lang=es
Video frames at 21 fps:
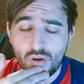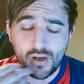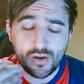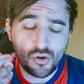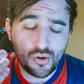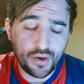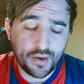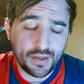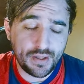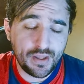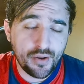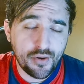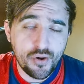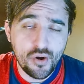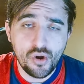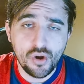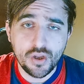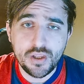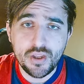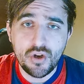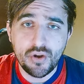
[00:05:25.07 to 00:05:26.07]
corregir
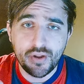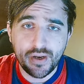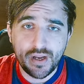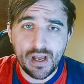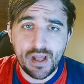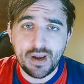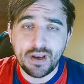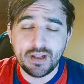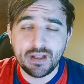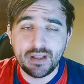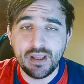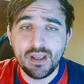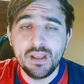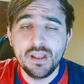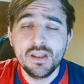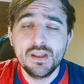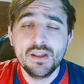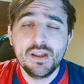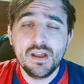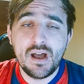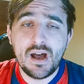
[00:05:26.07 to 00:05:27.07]
no, quiero que
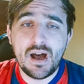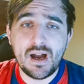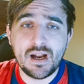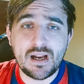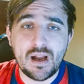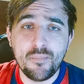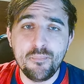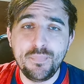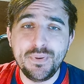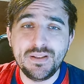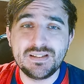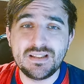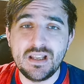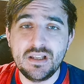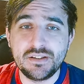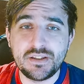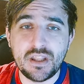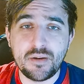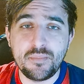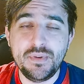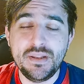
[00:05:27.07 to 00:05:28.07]
a Campi se
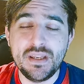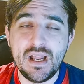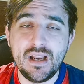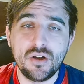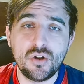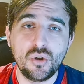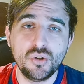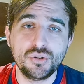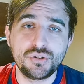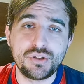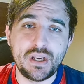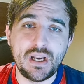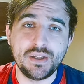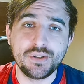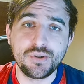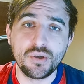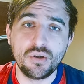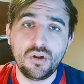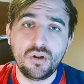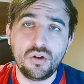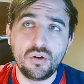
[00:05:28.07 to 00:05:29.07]
le termina el
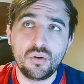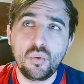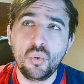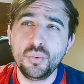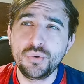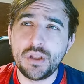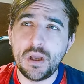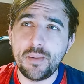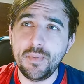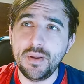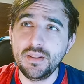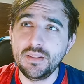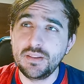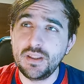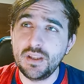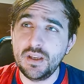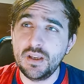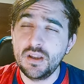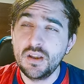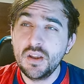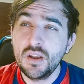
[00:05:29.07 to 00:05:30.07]
contrato
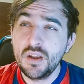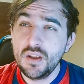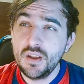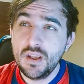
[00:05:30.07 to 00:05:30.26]
justamente